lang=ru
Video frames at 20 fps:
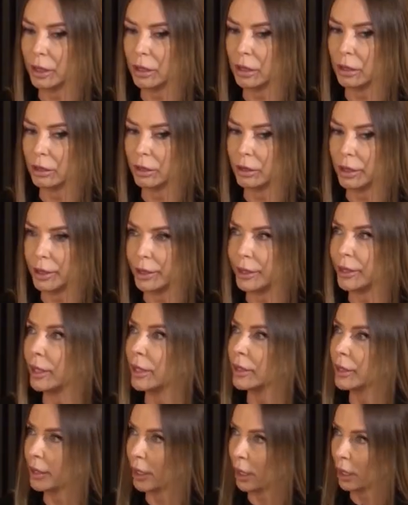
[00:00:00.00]
э,
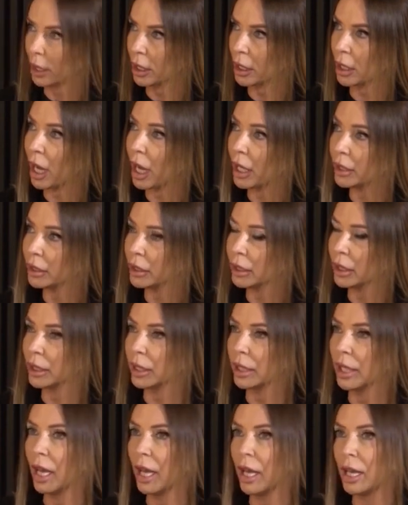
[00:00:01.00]
детей
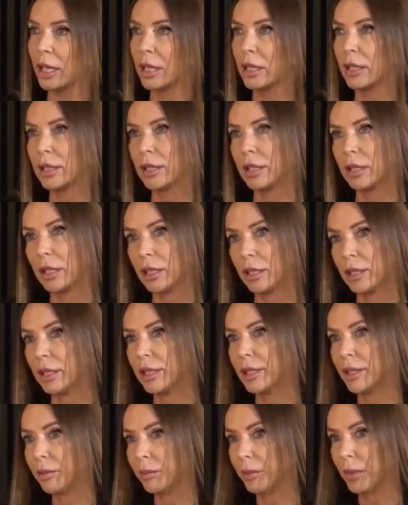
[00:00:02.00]
сохранных э, с
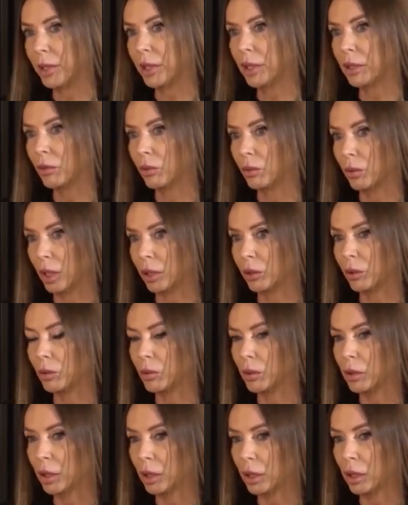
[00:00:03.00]
детьми, у
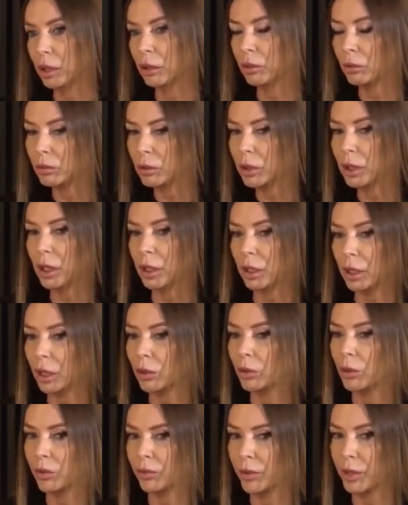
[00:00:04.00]
которых ну, нет
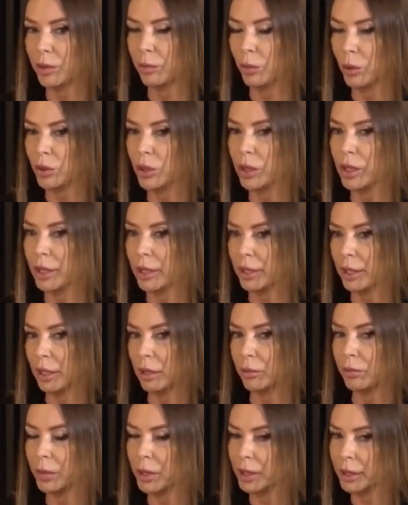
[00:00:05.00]
такой
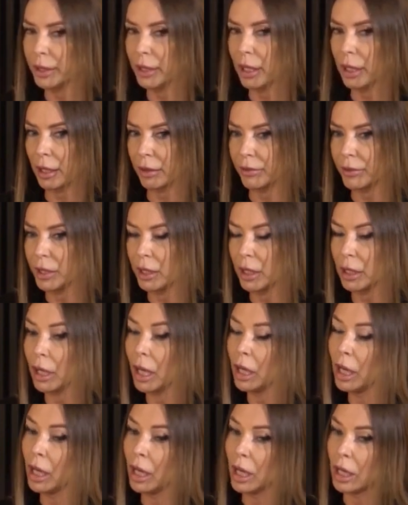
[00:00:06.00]
возможности быть
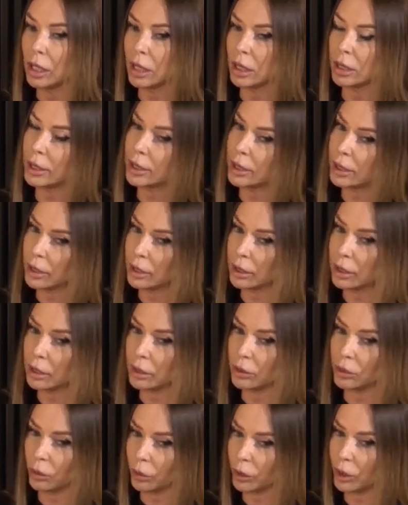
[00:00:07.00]
наравне э,
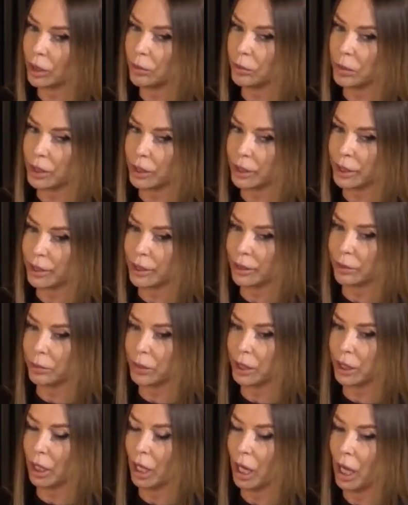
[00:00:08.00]
с другими
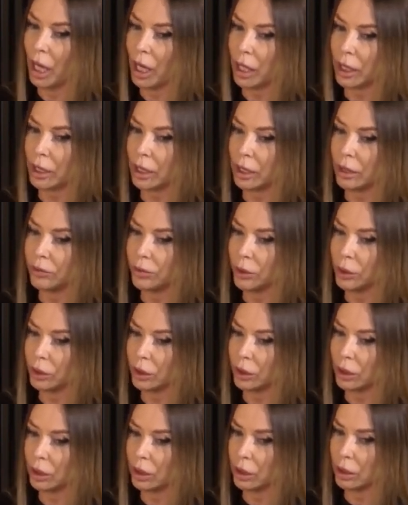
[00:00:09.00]
детьми. И
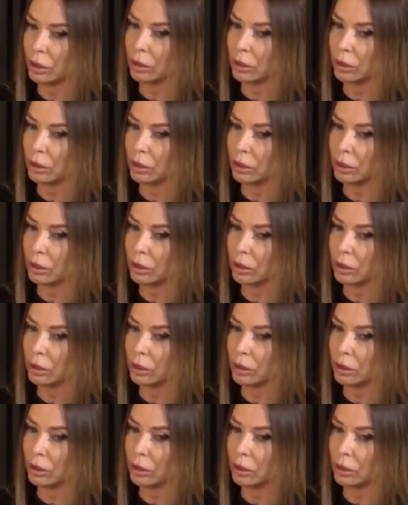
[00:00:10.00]
вот